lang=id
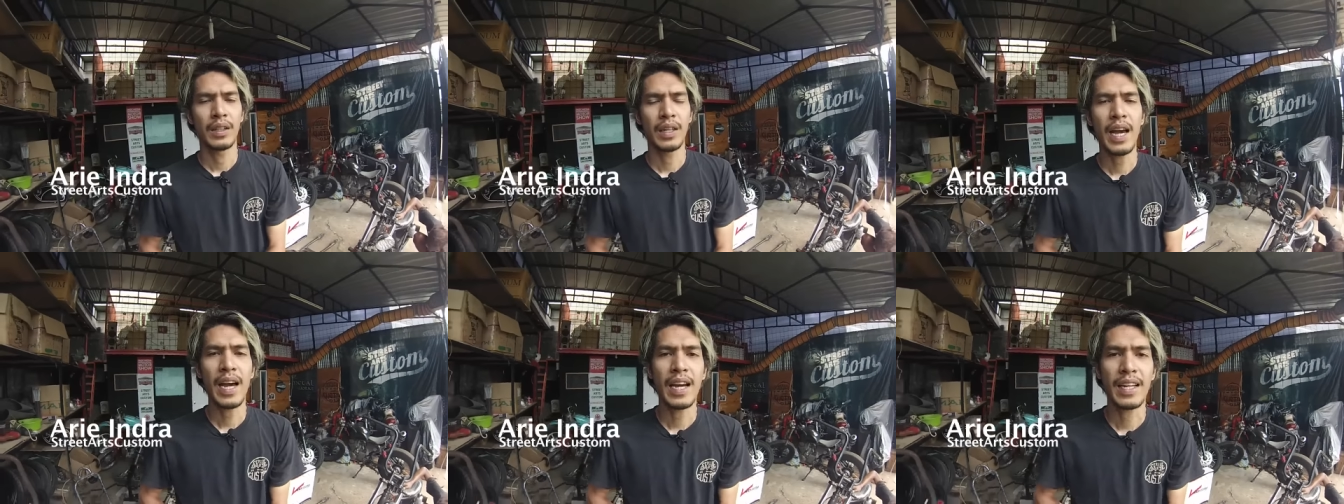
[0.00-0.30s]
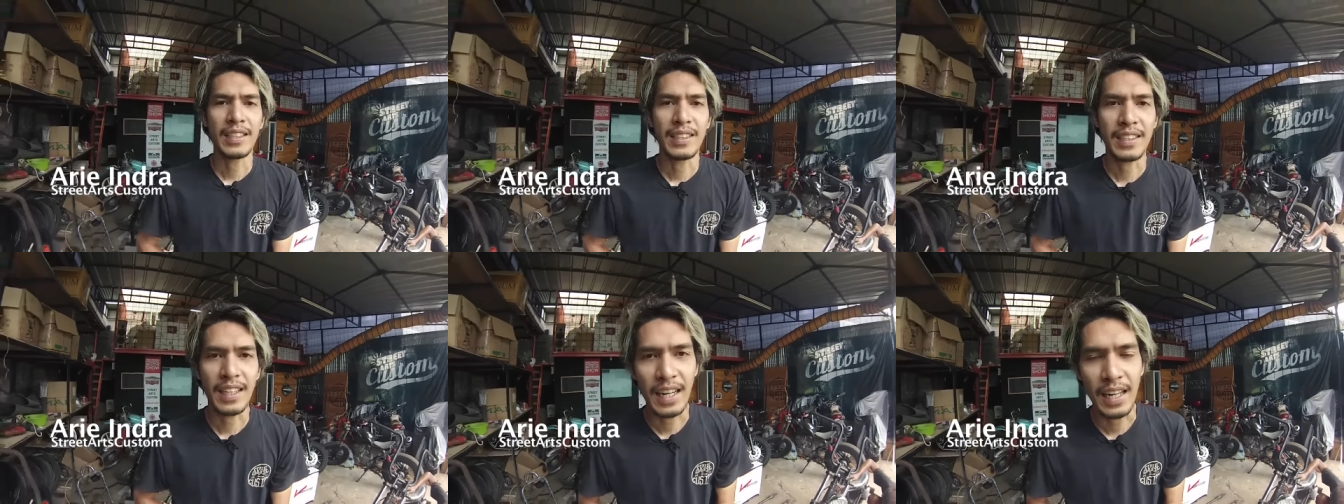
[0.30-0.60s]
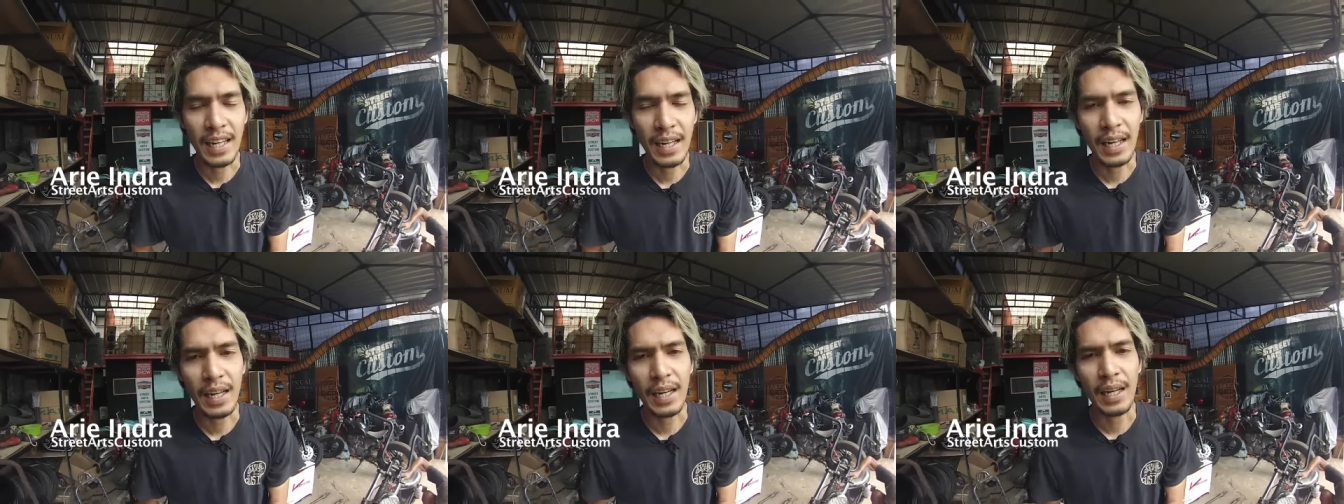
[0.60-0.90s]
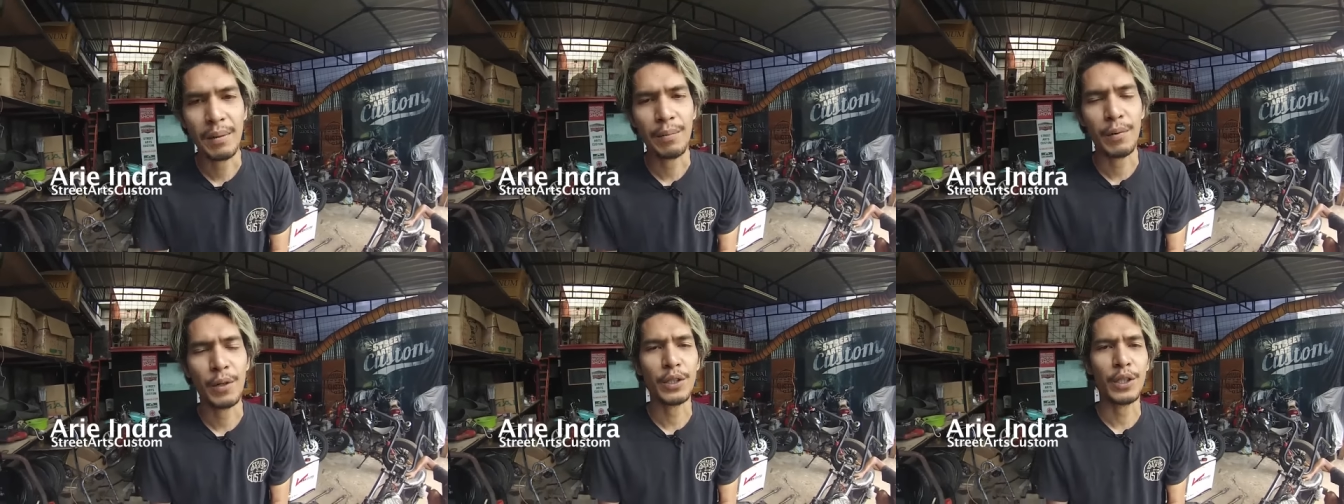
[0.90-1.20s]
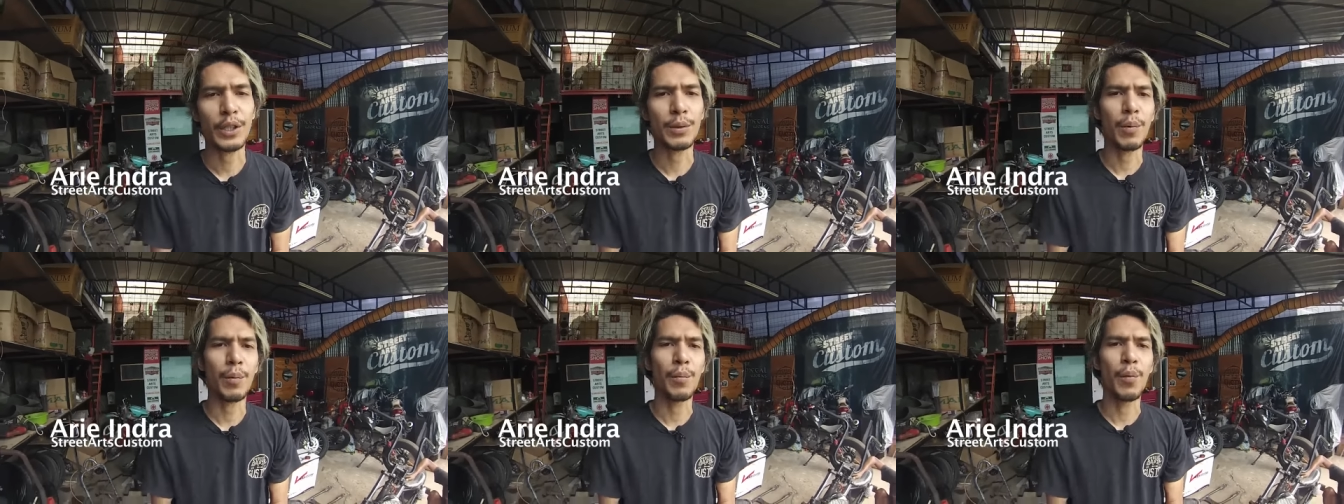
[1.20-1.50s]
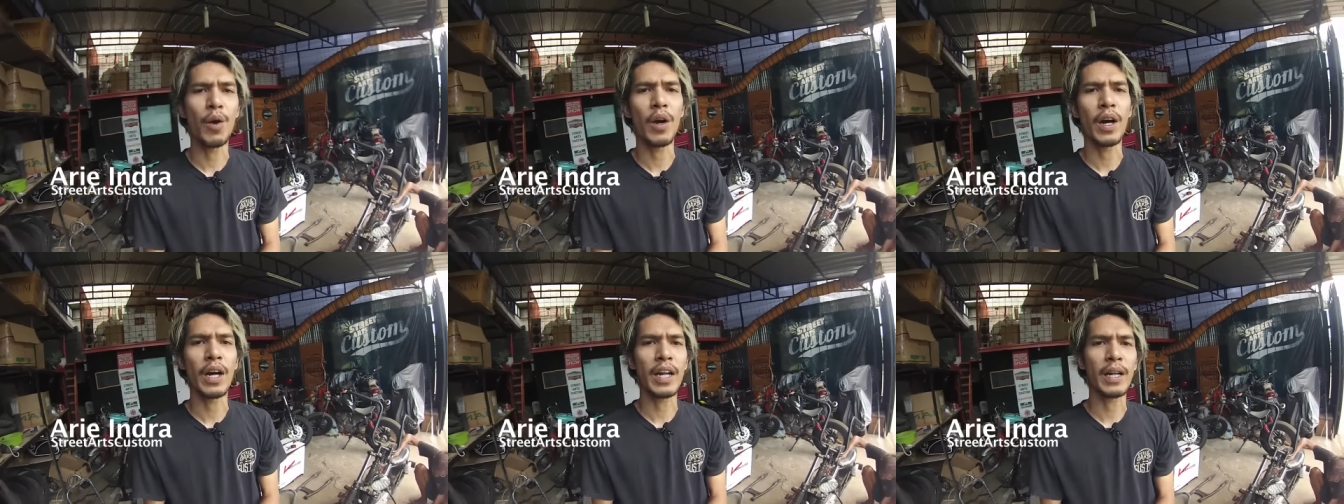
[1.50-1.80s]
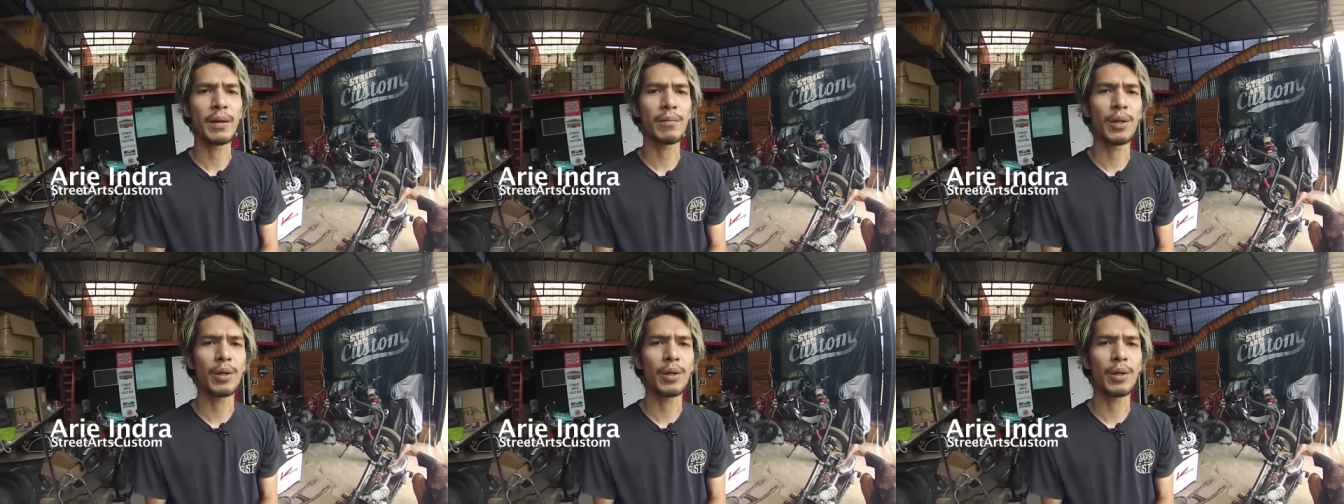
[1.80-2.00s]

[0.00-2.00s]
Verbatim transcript: Ya, setelah proses pembongkaran